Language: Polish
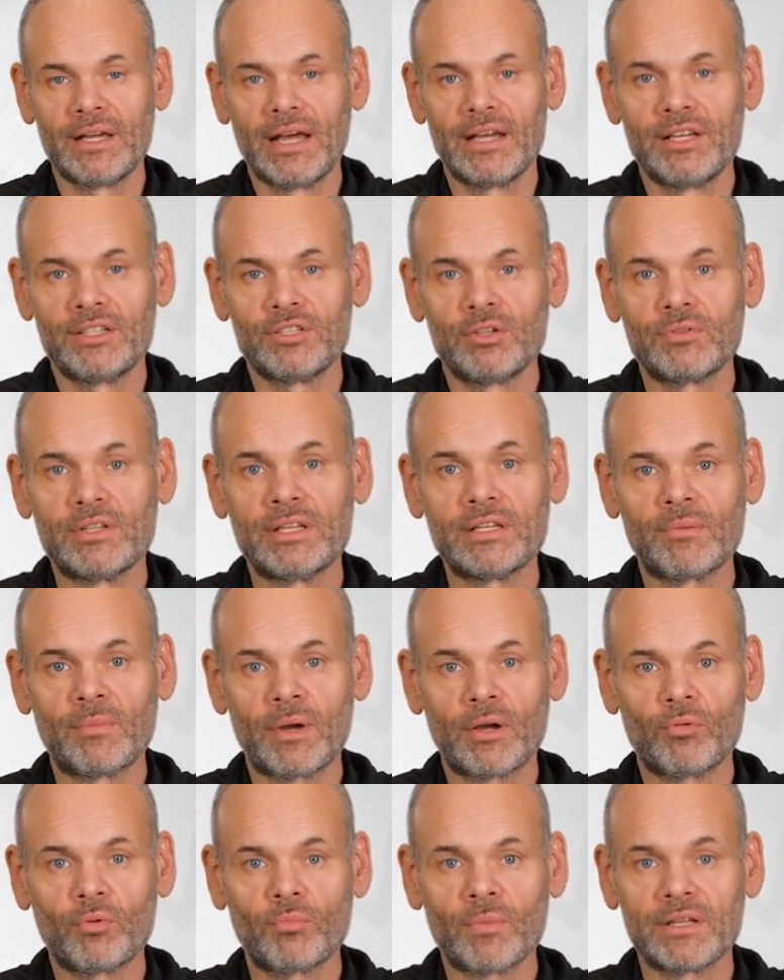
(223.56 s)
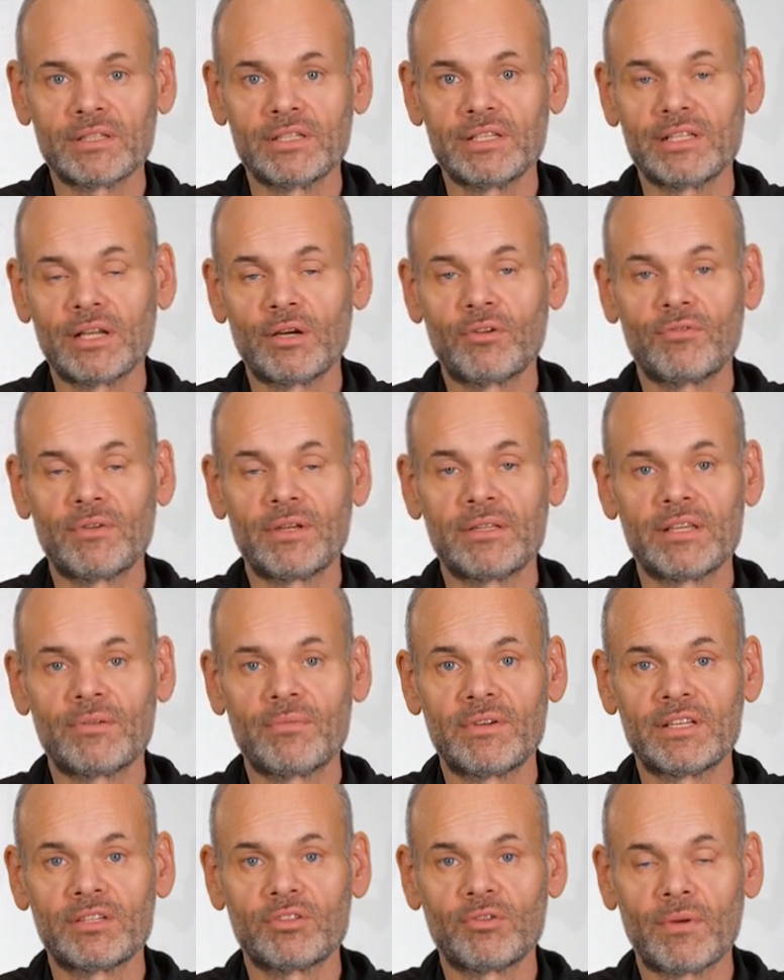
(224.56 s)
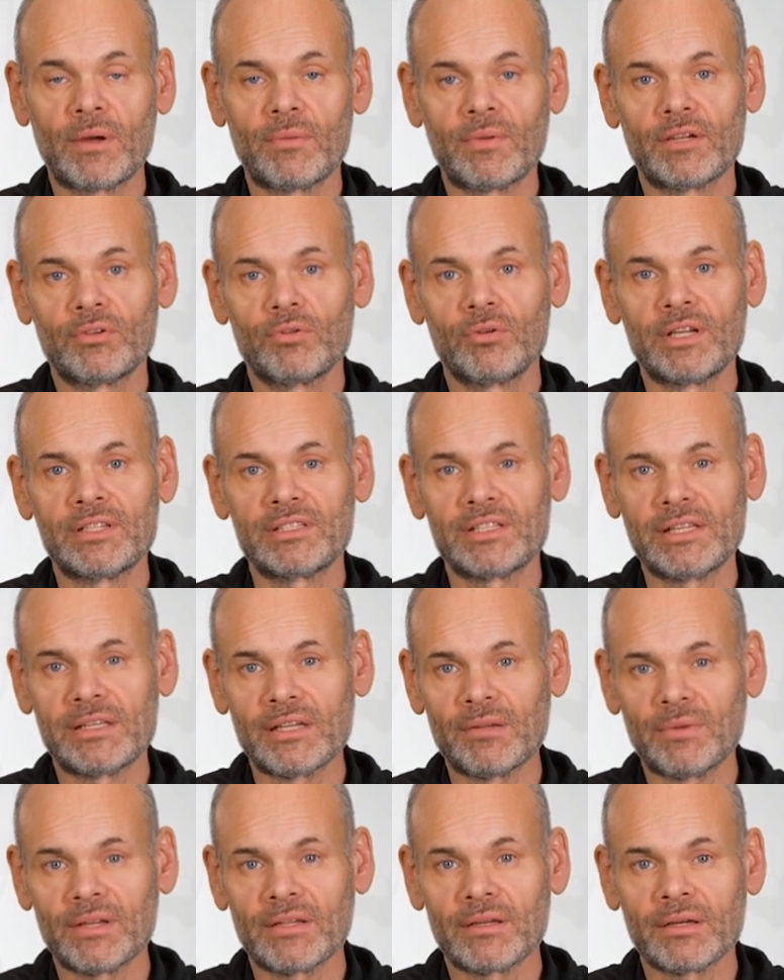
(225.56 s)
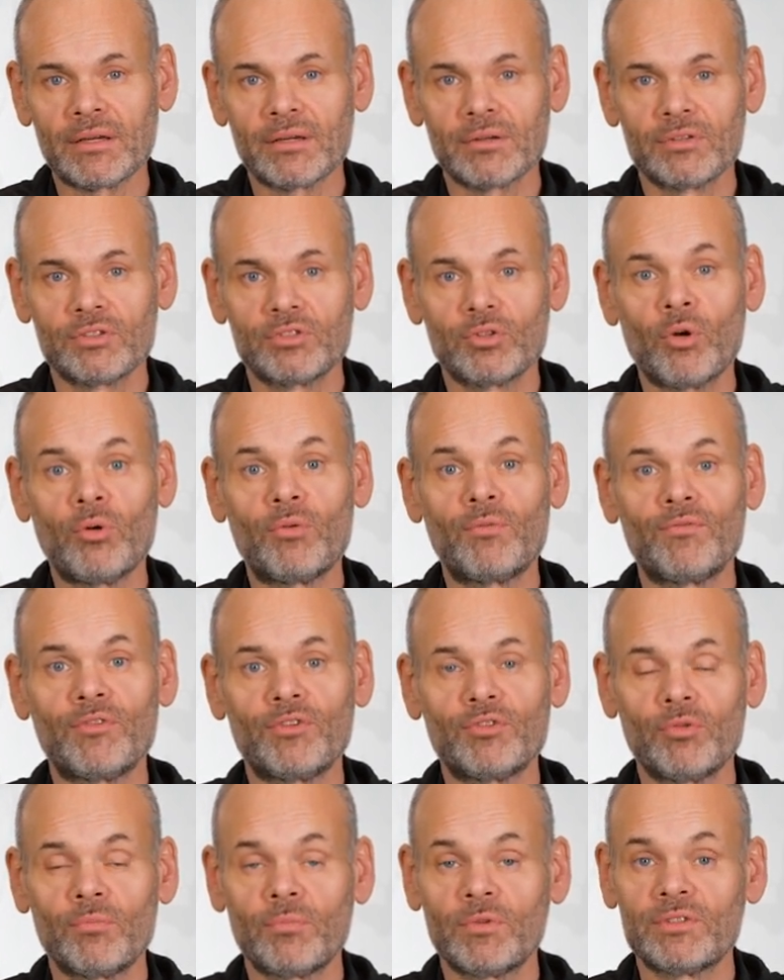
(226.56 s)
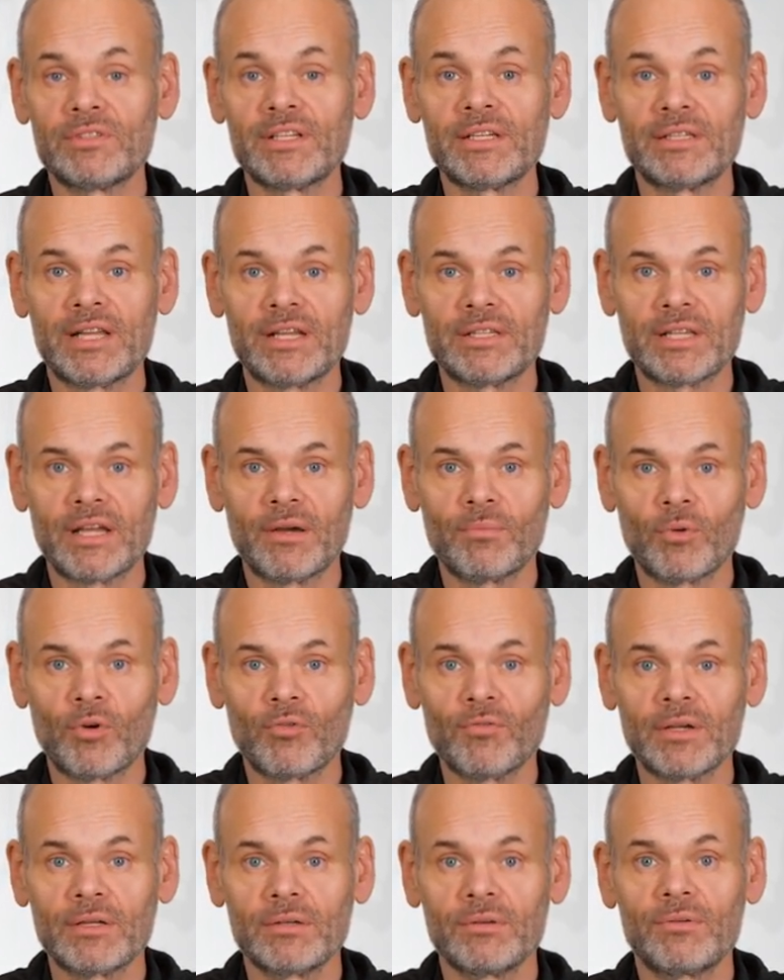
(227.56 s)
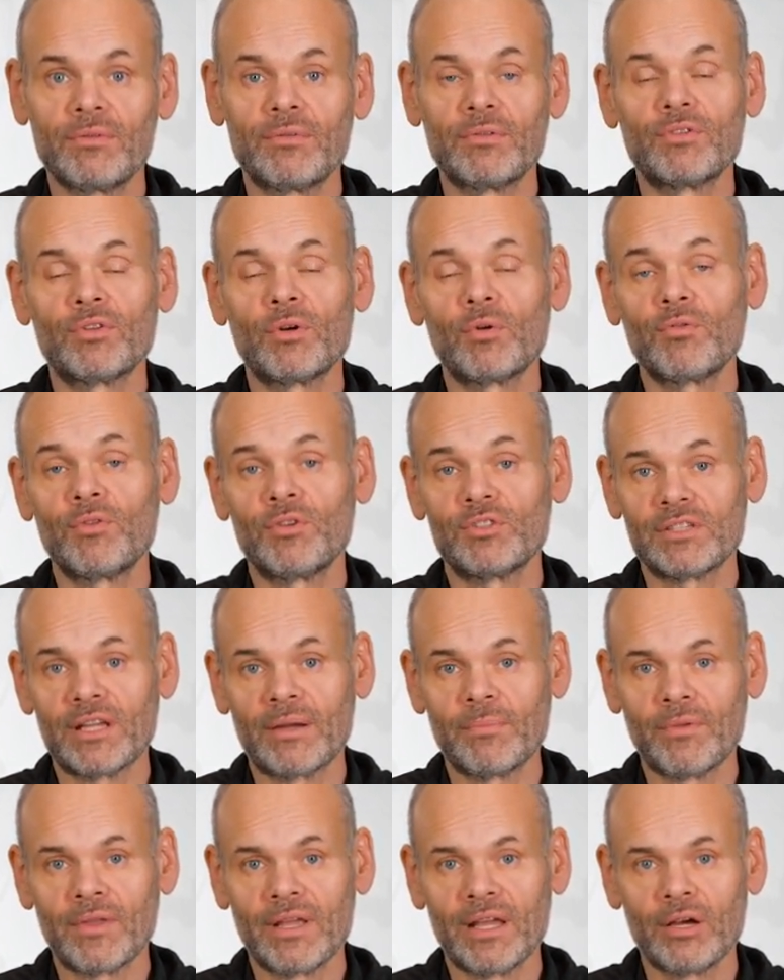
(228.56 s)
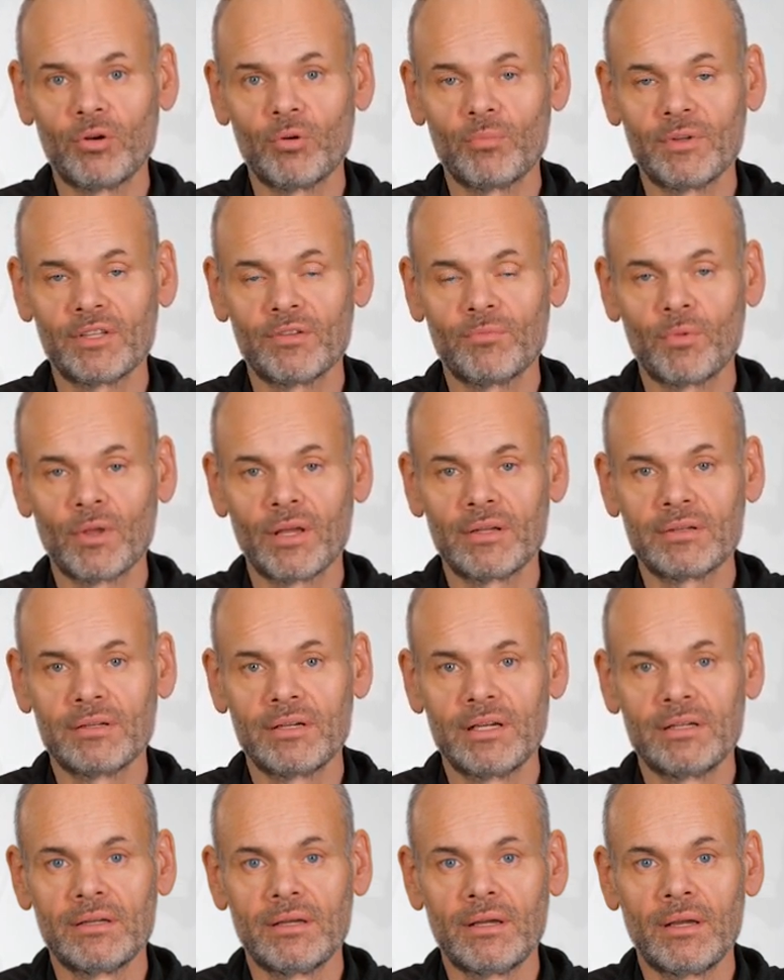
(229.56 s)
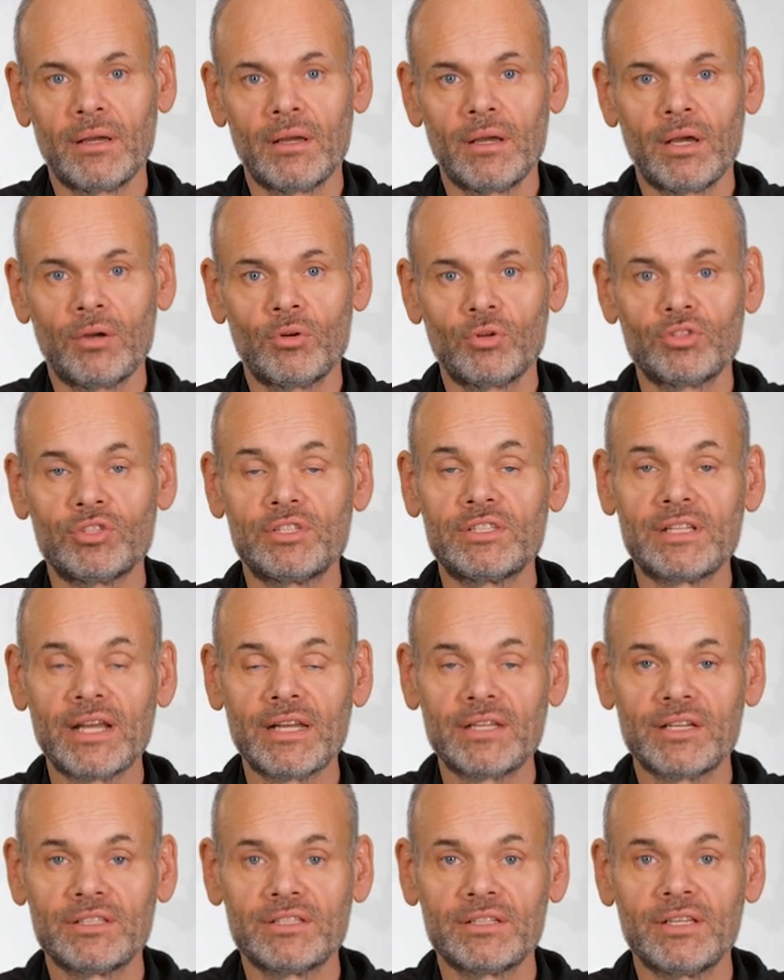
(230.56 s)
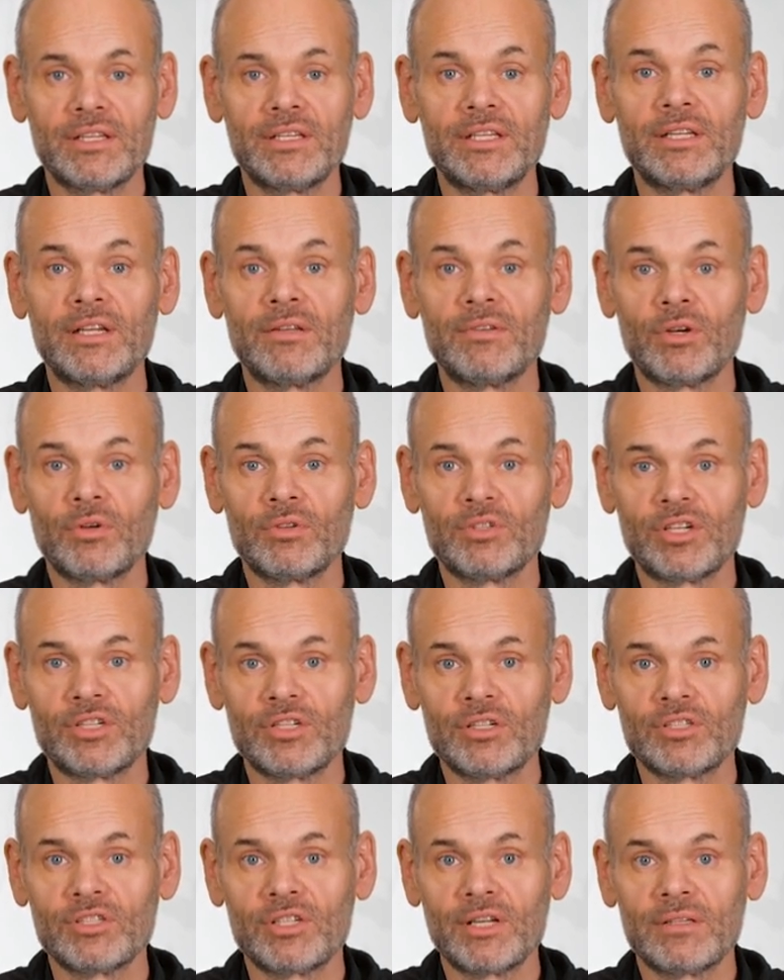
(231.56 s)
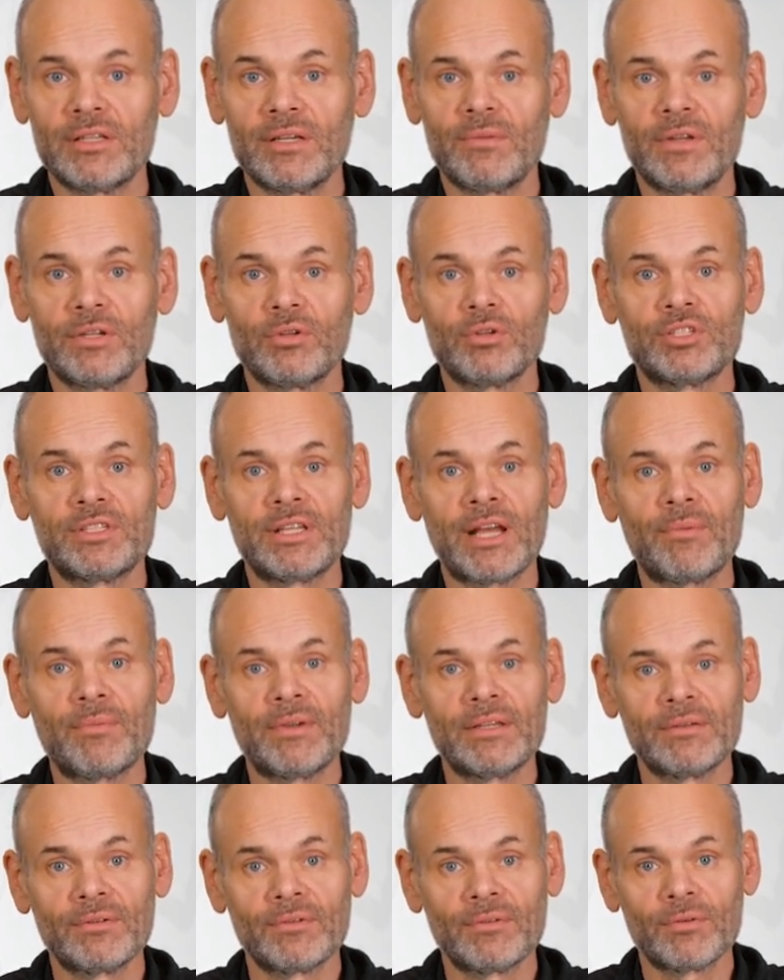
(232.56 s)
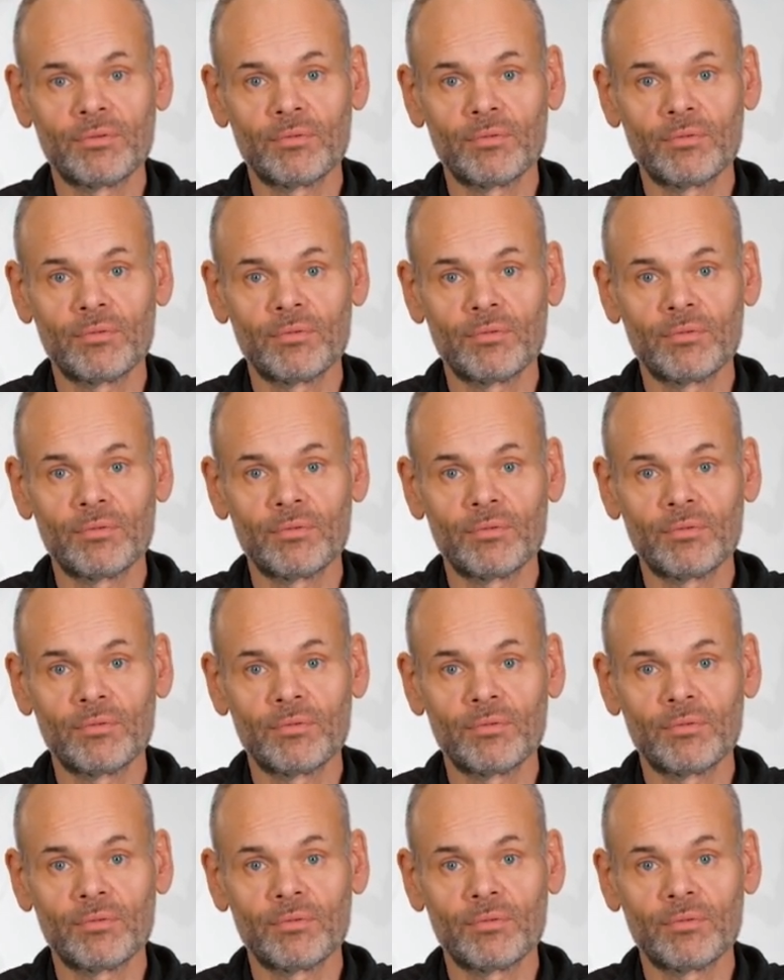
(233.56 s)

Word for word: Jakie są zatem argumenty za otwartymi zasobami edukacyjnymi? Są w 100% darmowe, są dostępne jako bezpłatne, a korzystanie z nich nie wiąże się z żadnymi kosztami.